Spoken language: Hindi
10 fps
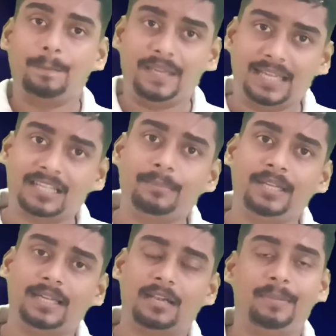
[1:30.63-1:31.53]
बीए के
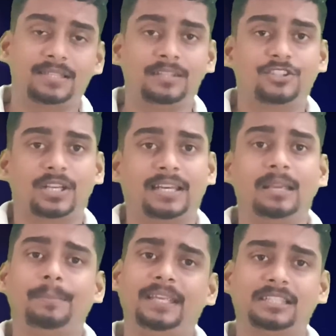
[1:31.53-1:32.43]
भी एडमिशन चल रहे
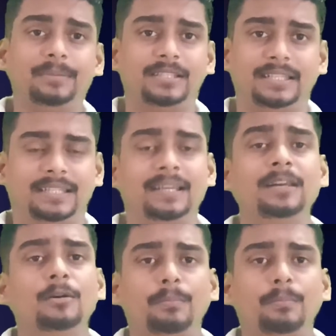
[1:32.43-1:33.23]
हैं बीए की भी सीटें